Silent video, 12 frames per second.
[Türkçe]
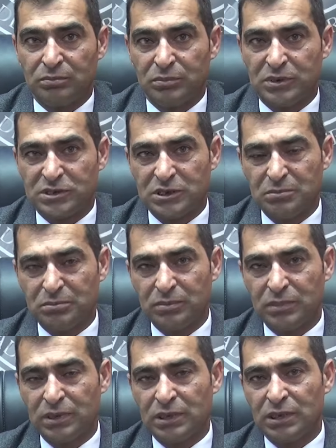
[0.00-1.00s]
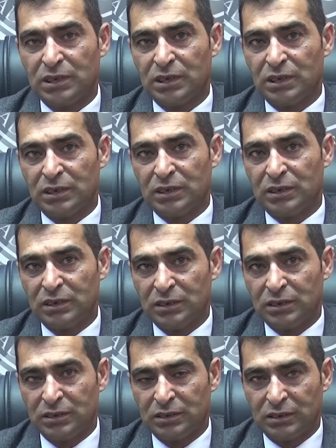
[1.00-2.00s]
Bizim
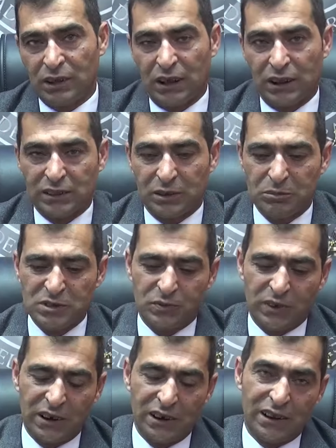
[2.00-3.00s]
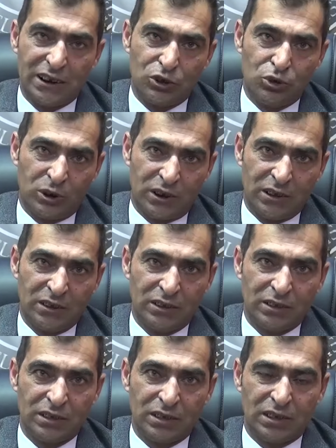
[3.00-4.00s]
aldığımız verilere göre,
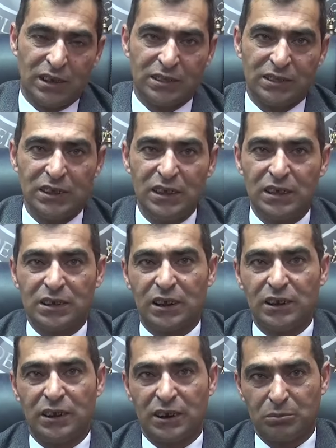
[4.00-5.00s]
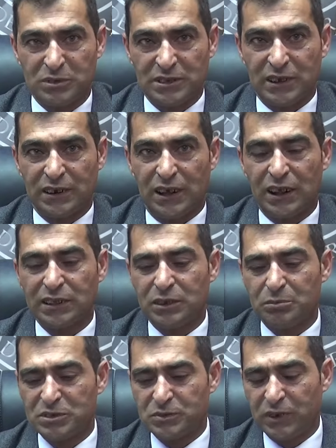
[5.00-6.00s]
kendi imkanlarımızla
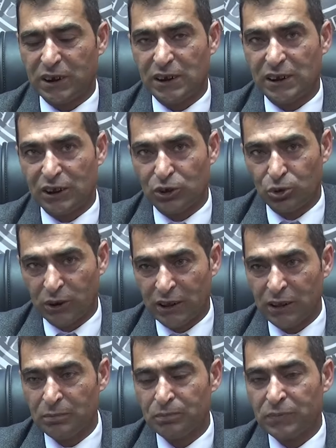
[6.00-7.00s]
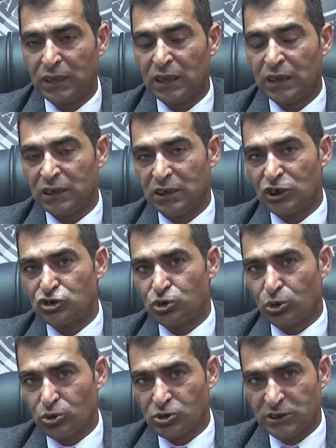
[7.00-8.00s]
aldığımız verilere göre yaş
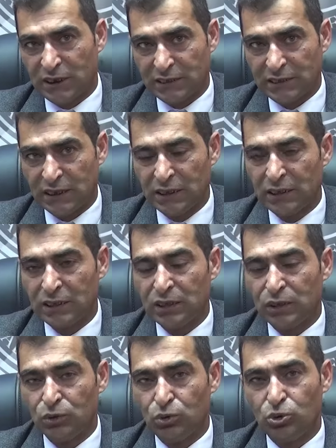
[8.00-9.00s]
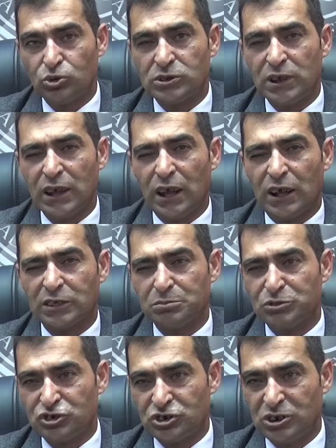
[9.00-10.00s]
dokuzlarda yüzde
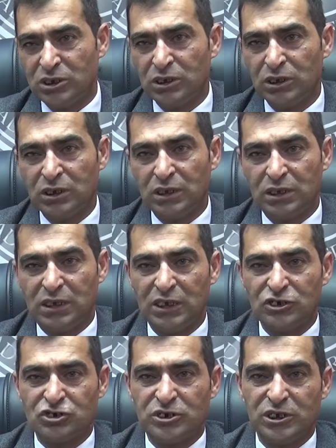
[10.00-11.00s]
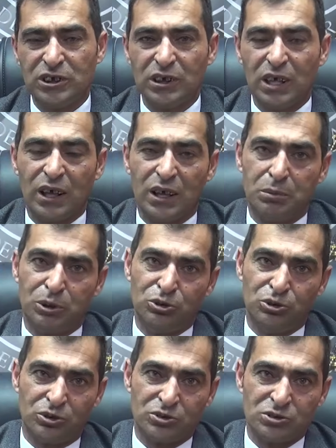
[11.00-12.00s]
altmışı gençliği
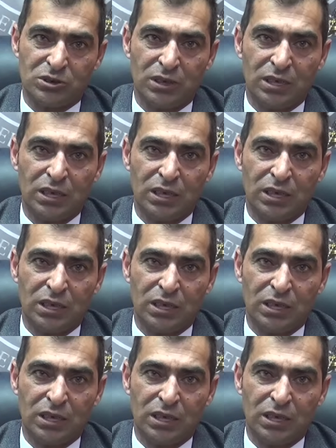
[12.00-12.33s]
kaybediyoruz.